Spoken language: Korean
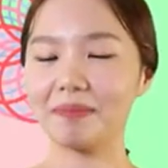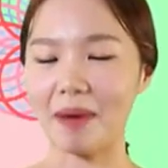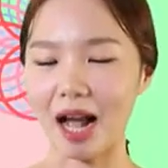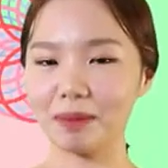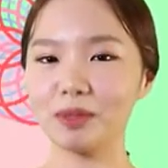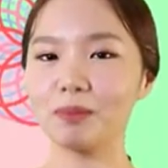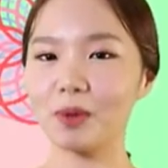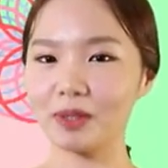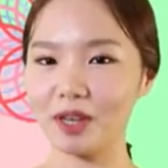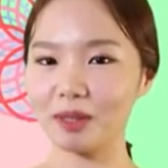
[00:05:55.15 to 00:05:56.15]
방문
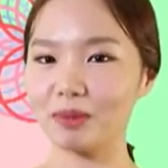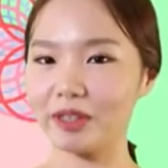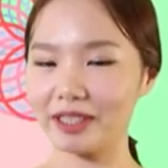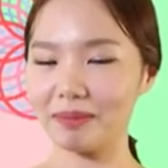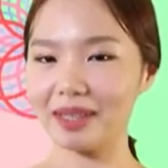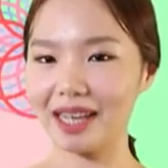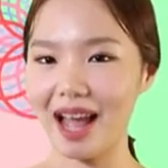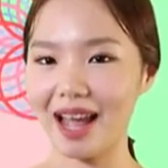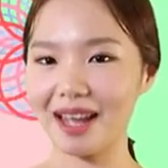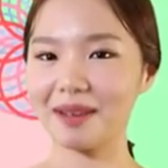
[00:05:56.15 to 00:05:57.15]
목적은
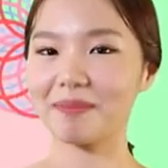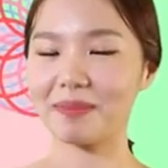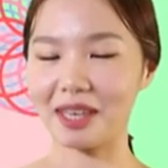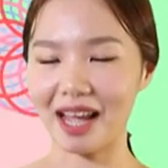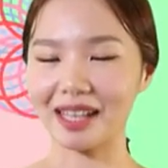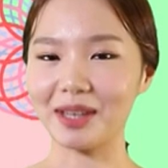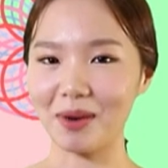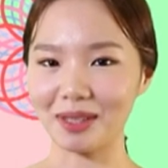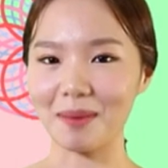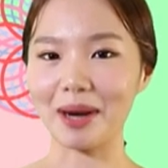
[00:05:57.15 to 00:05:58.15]
무엇입니까? 빈칸
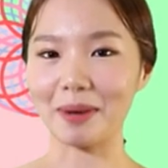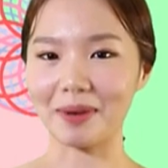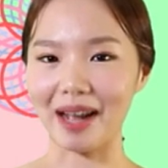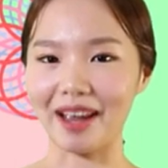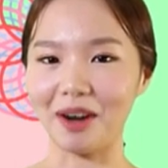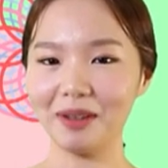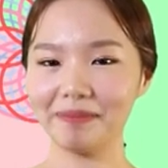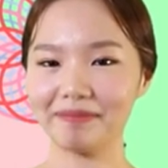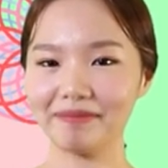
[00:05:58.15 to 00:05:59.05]
채워서 말해볼까요?